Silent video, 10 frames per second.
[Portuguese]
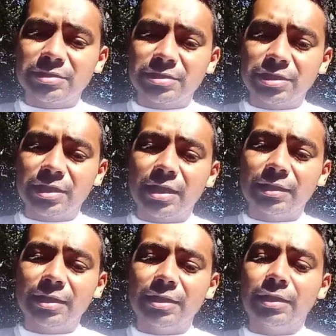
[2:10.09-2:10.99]
chegar
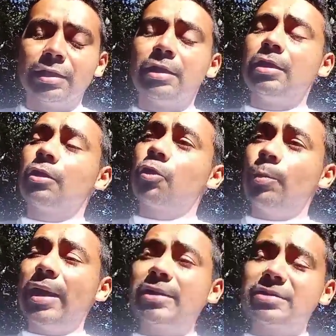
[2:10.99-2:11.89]
até ele.
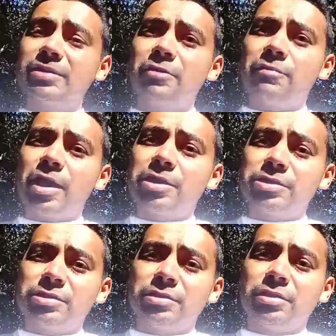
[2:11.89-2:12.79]
Comédia Selvagem.